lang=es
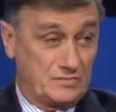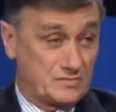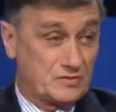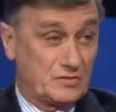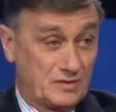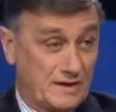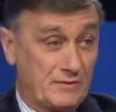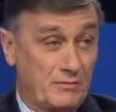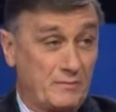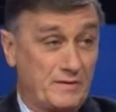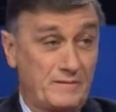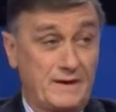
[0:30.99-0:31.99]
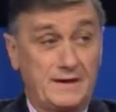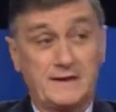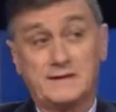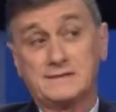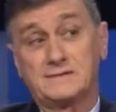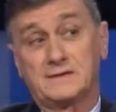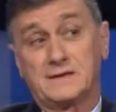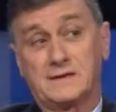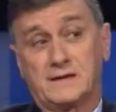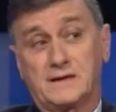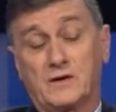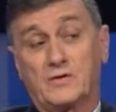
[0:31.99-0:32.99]
Nosotros teníamos primarias eh,
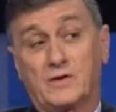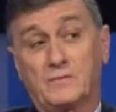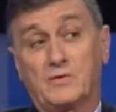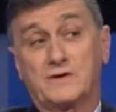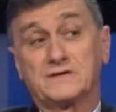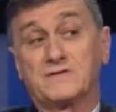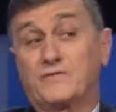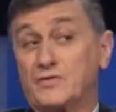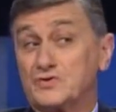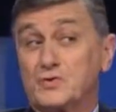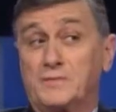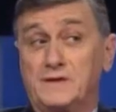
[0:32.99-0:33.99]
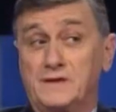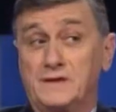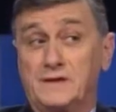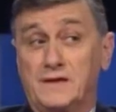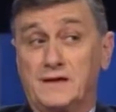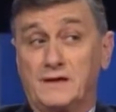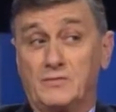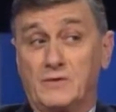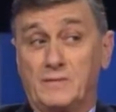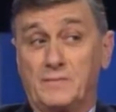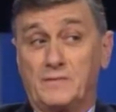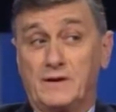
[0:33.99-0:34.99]
que recordemos que se fue suspendida en
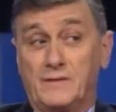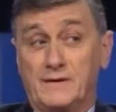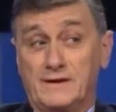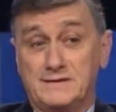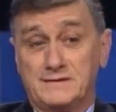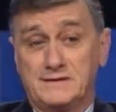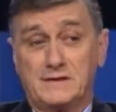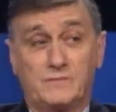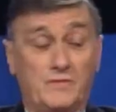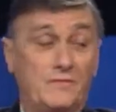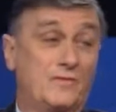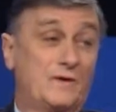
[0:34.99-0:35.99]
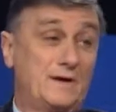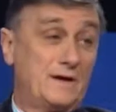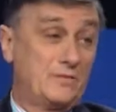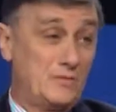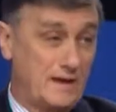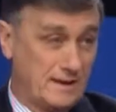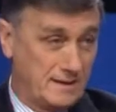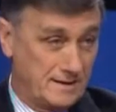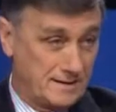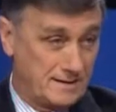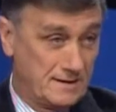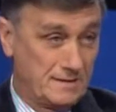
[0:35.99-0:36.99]
una primera vez y después fue
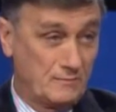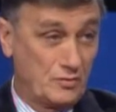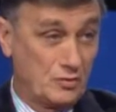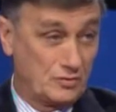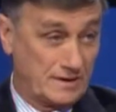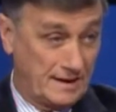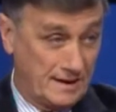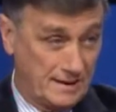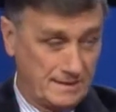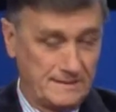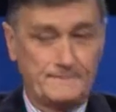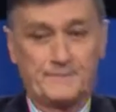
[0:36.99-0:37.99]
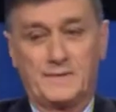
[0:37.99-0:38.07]
anulada por otra ley.